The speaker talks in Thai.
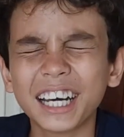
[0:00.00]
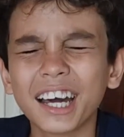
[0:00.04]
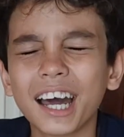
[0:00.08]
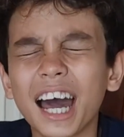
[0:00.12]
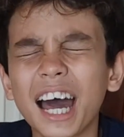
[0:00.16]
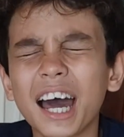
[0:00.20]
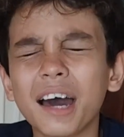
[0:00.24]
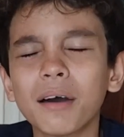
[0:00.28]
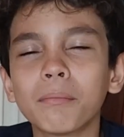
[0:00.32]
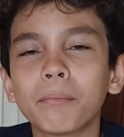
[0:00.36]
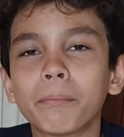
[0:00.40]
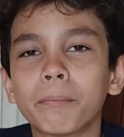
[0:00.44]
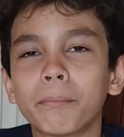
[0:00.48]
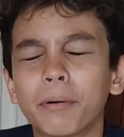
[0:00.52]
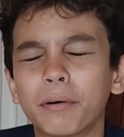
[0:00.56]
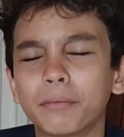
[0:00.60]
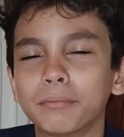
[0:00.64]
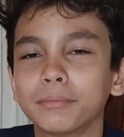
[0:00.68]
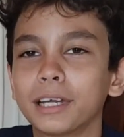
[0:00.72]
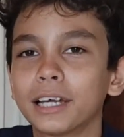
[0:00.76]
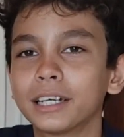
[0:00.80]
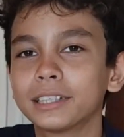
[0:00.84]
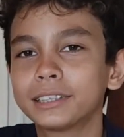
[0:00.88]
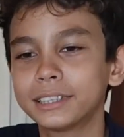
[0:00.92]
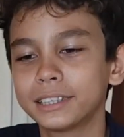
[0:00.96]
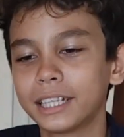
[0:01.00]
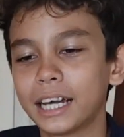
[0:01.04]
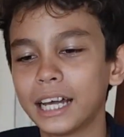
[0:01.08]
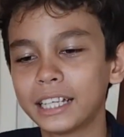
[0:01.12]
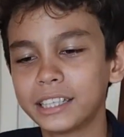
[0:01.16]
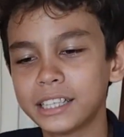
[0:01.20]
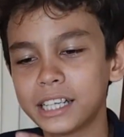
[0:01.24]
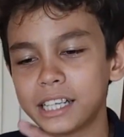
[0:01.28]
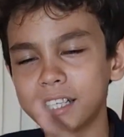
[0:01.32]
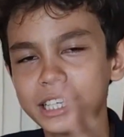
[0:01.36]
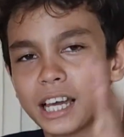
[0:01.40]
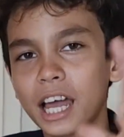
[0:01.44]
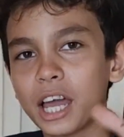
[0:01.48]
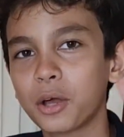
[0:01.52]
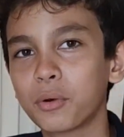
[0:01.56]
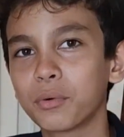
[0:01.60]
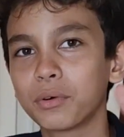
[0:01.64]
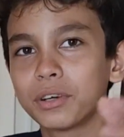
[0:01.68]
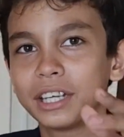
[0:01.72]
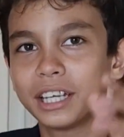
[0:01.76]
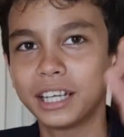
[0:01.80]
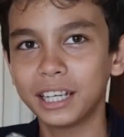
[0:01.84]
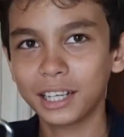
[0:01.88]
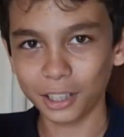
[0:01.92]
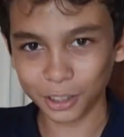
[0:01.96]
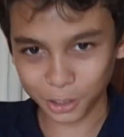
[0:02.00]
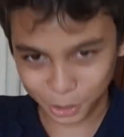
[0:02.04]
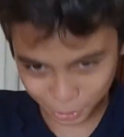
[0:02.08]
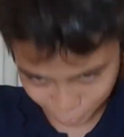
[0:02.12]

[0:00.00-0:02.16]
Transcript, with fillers: นะครับผมจะซื้ออันใหญ่ๆกว่านี้แล้